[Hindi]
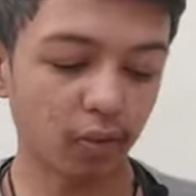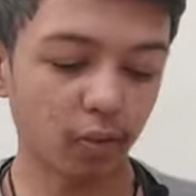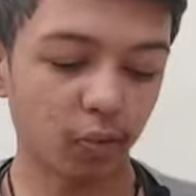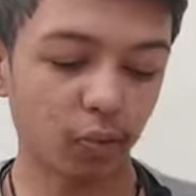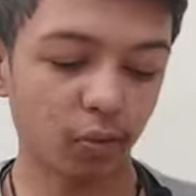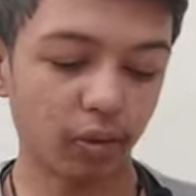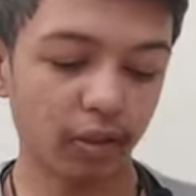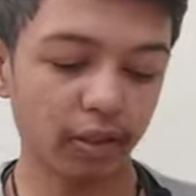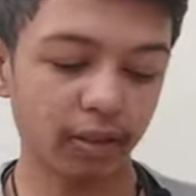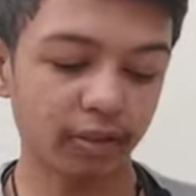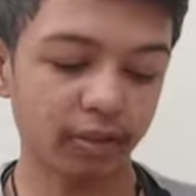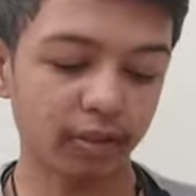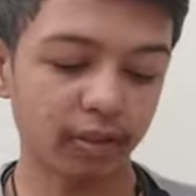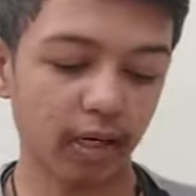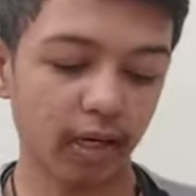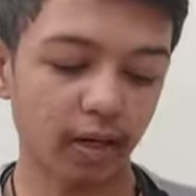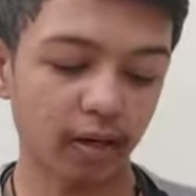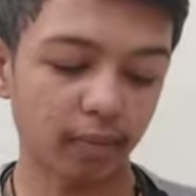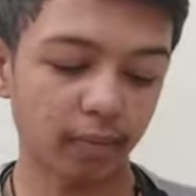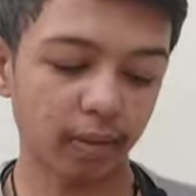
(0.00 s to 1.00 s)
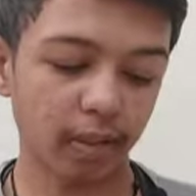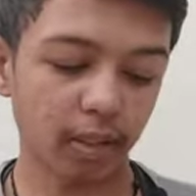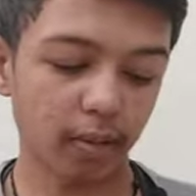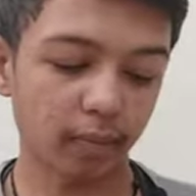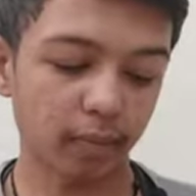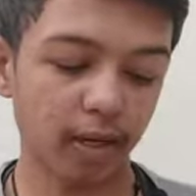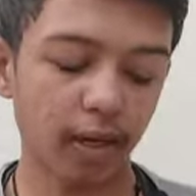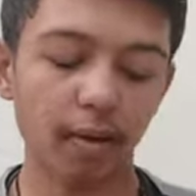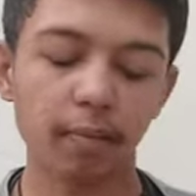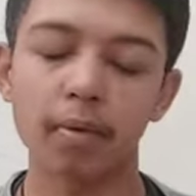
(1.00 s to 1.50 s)
वो है स्टार मतलब
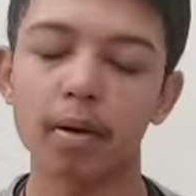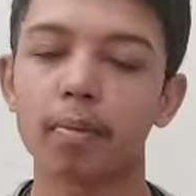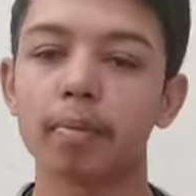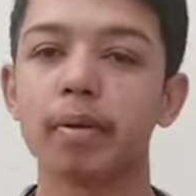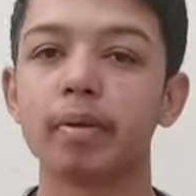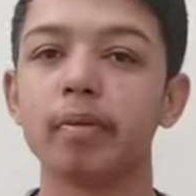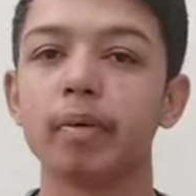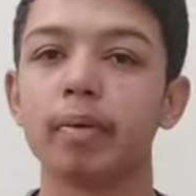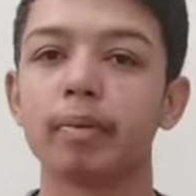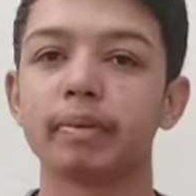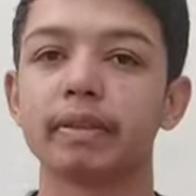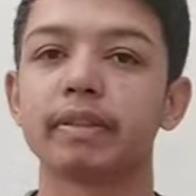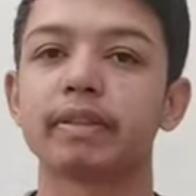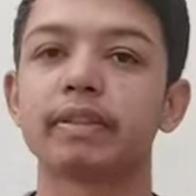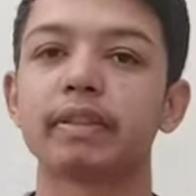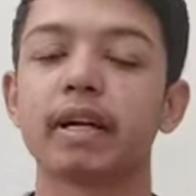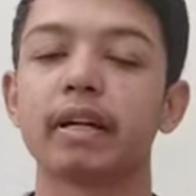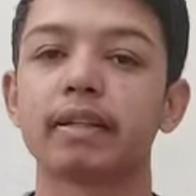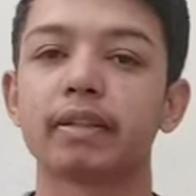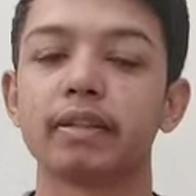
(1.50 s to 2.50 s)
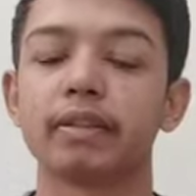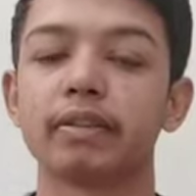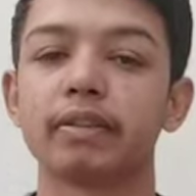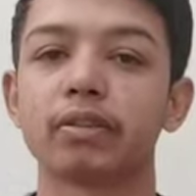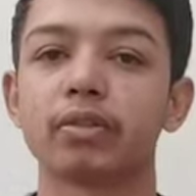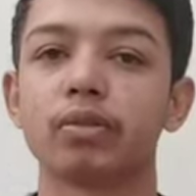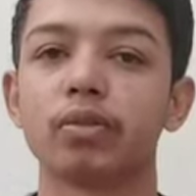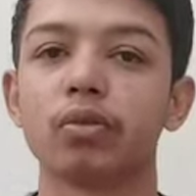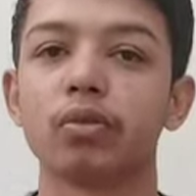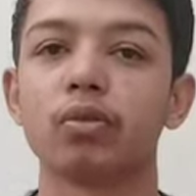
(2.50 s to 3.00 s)
कि आप अपनी वेबसाइट स्टार्ट कर
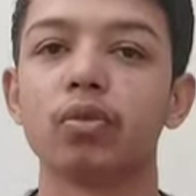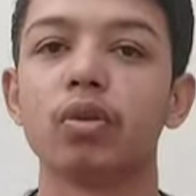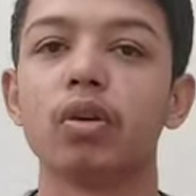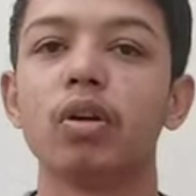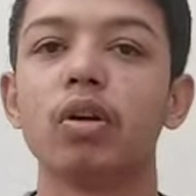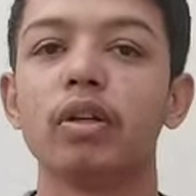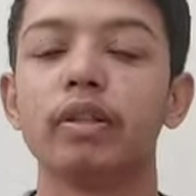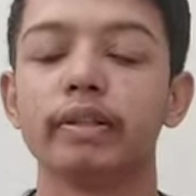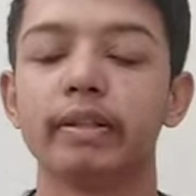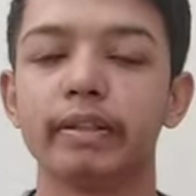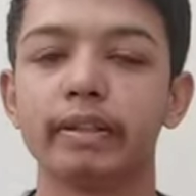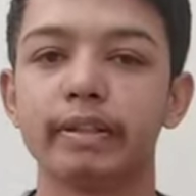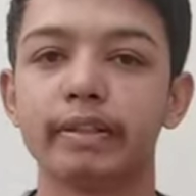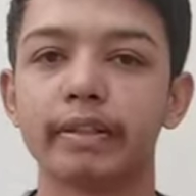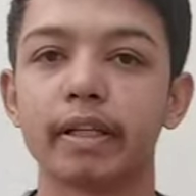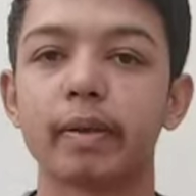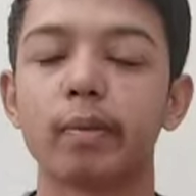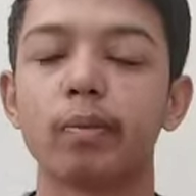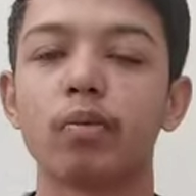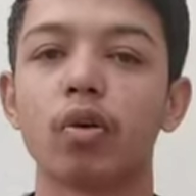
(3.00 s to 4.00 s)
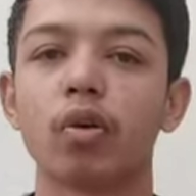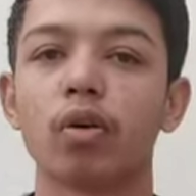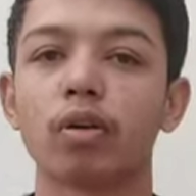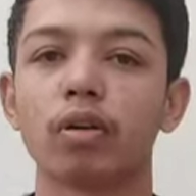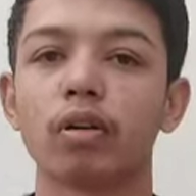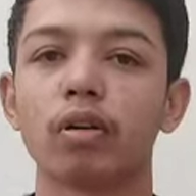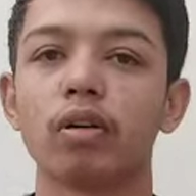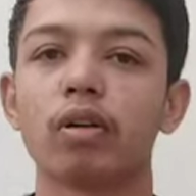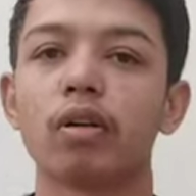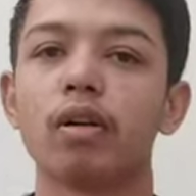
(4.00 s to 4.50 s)
सकते हो जैसे कि
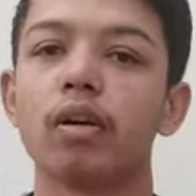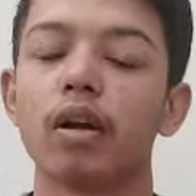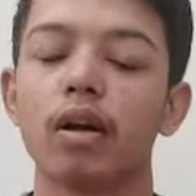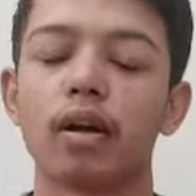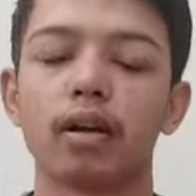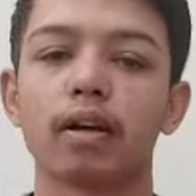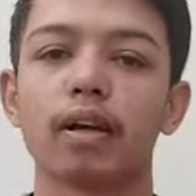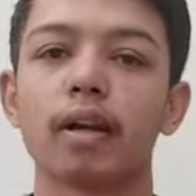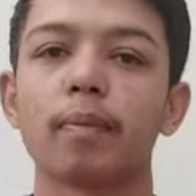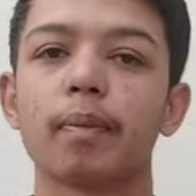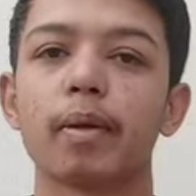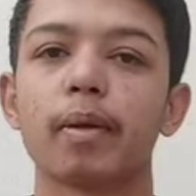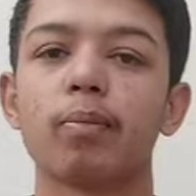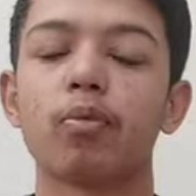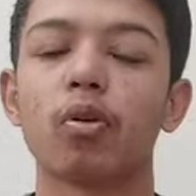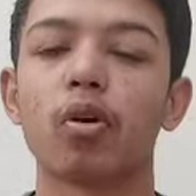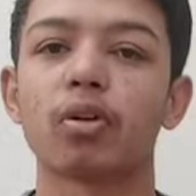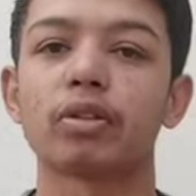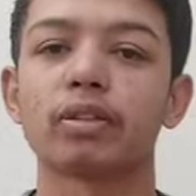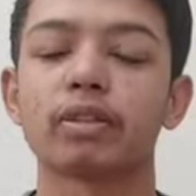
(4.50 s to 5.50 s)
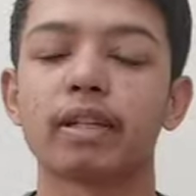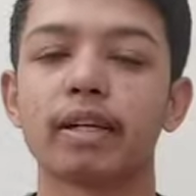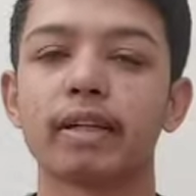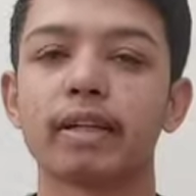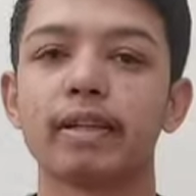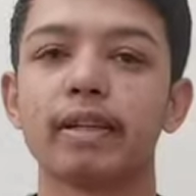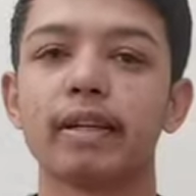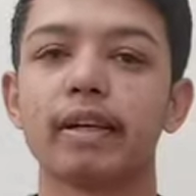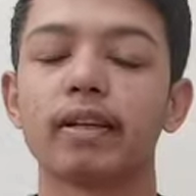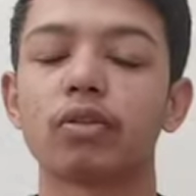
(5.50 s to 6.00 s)
ब्लॉगर अगर आपने ब्लॉग स्टार्ट
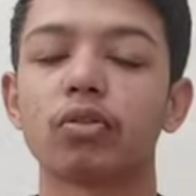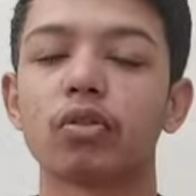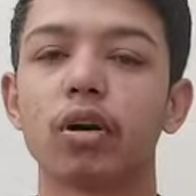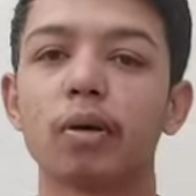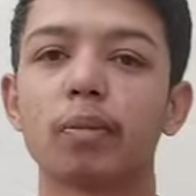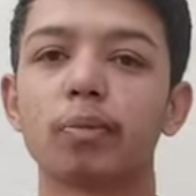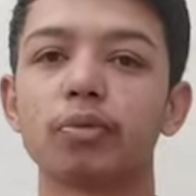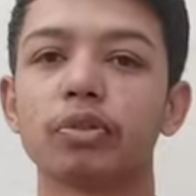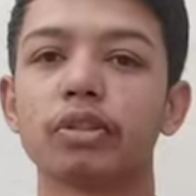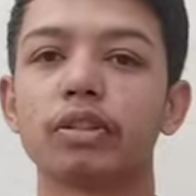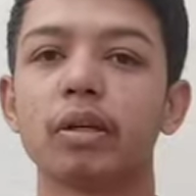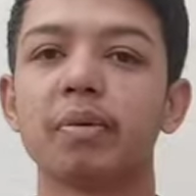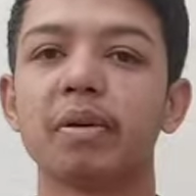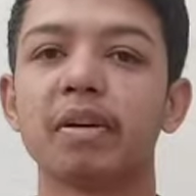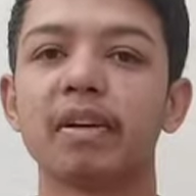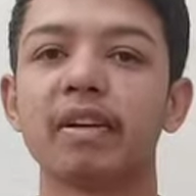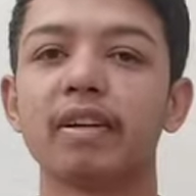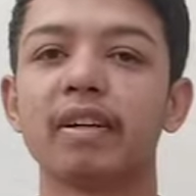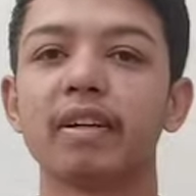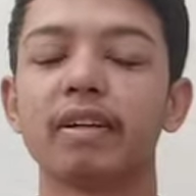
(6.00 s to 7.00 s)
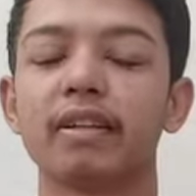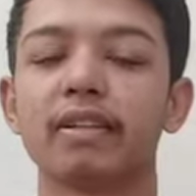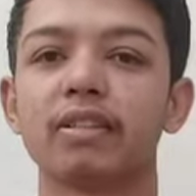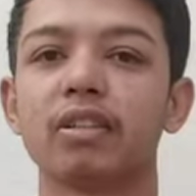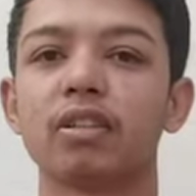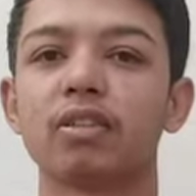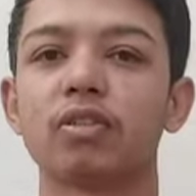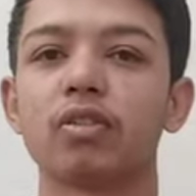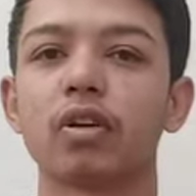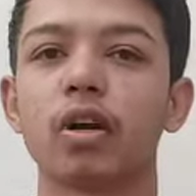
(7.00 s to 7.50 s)
किया तो आप उससे भी अर्निंग कर
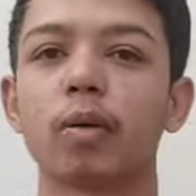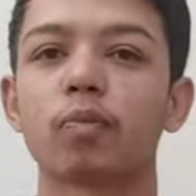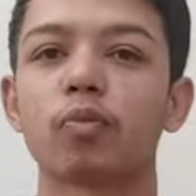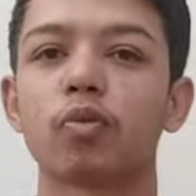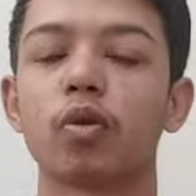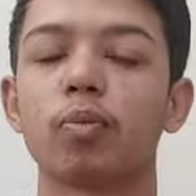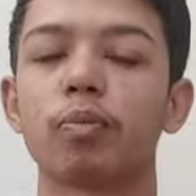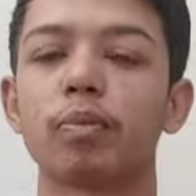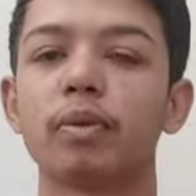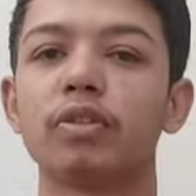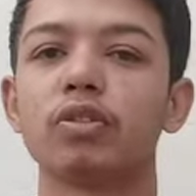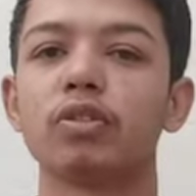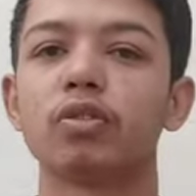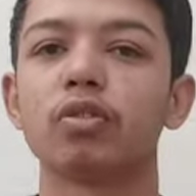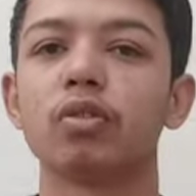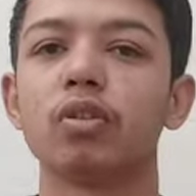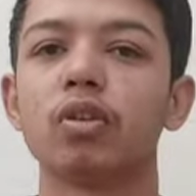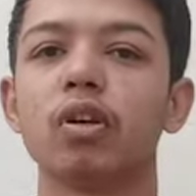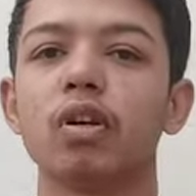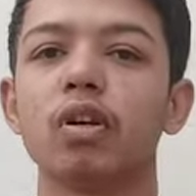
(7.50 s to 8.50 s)
सकते हो आपको अपनी जो